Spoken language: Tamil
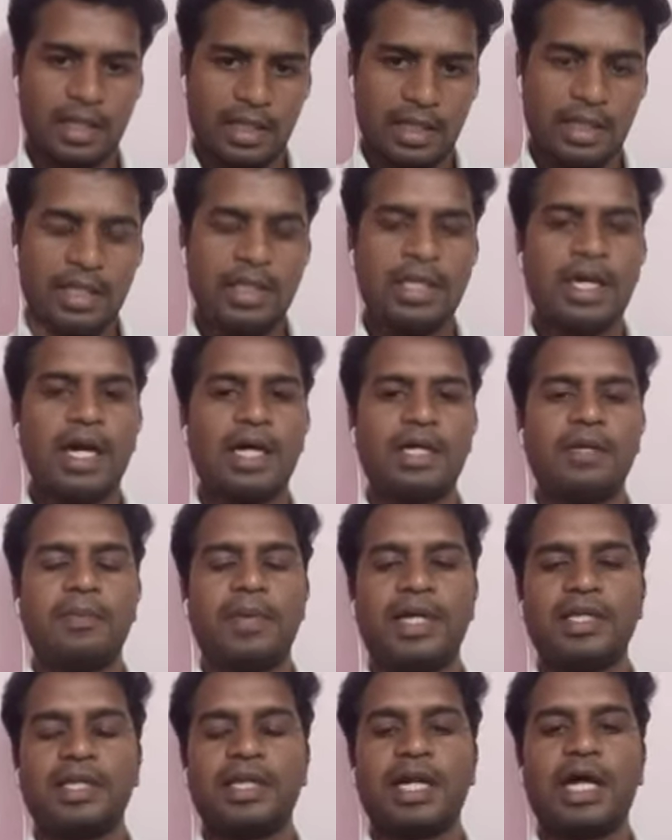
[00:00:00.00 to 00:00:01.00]
இந்தியாவுக்கு
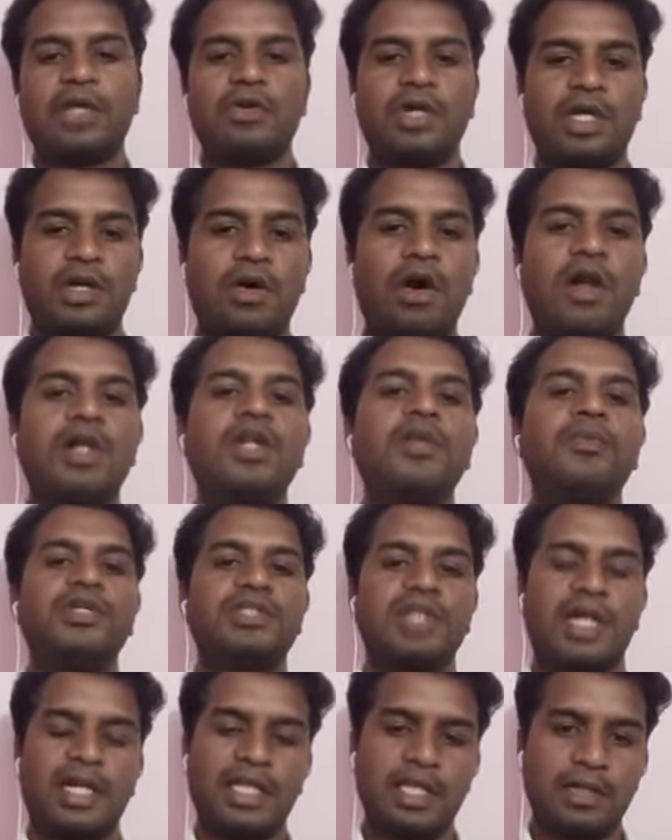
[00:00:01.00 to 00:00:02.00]
பார்த்தீங்கன்னா அதனுடைய
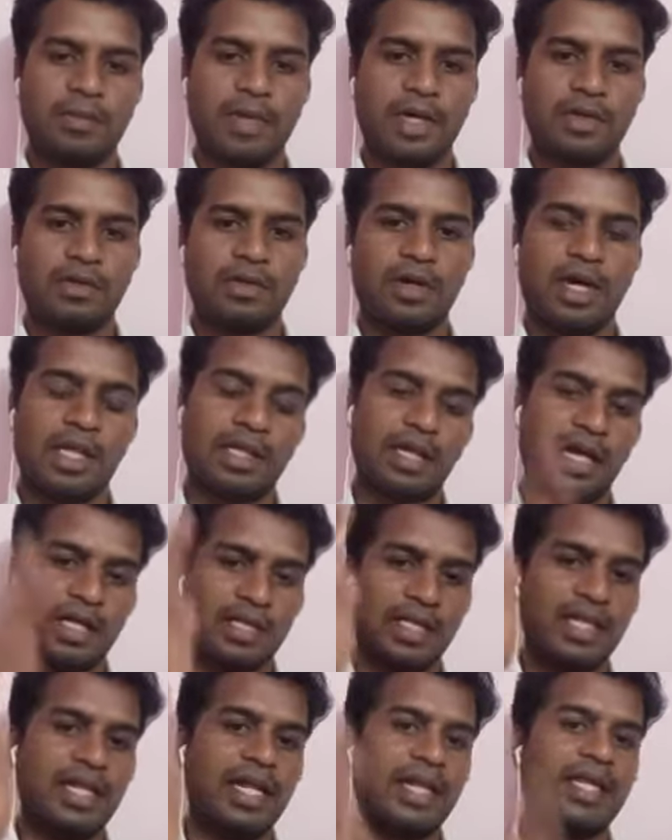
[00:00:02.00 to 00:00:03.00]
கான்ட்ரிபியூஷன் அதிகமாக இருக்கும் அந்த
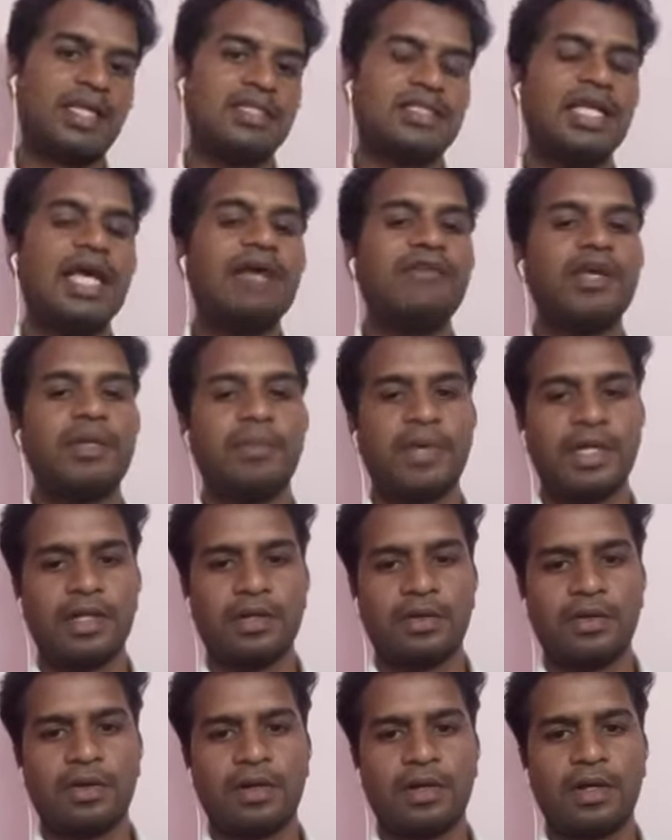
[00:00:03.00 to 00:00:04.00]
காலத்தில் நிறைய சேவை
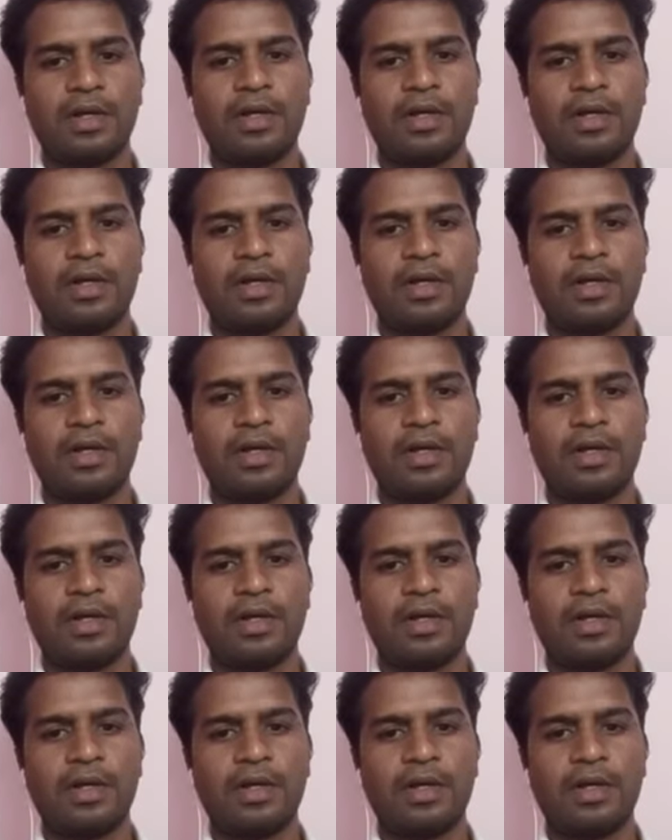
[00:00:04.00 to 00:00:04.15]
பண்ணியிருக்கோம்